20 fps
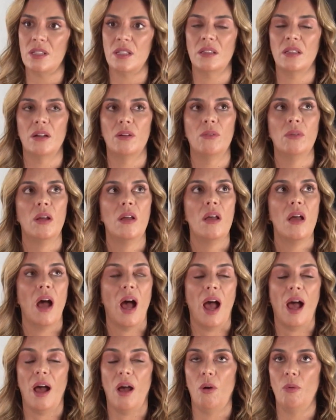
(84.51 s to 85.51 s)
Então,
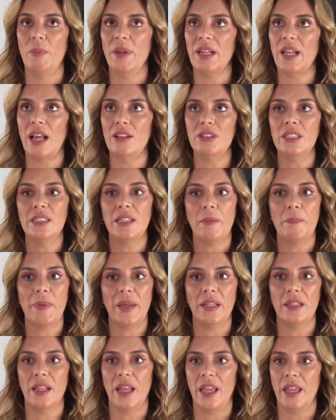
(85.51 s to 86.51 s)
a, o mercado
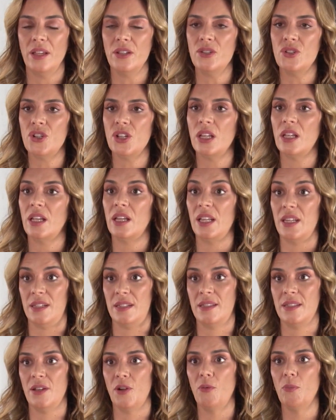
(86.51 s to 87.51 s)
independente
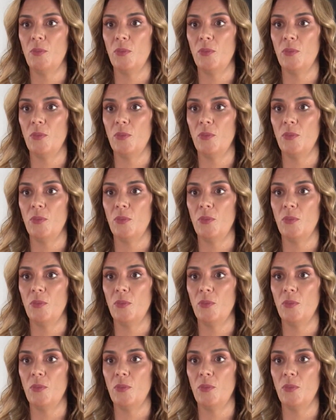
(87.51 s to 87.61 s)
cresceu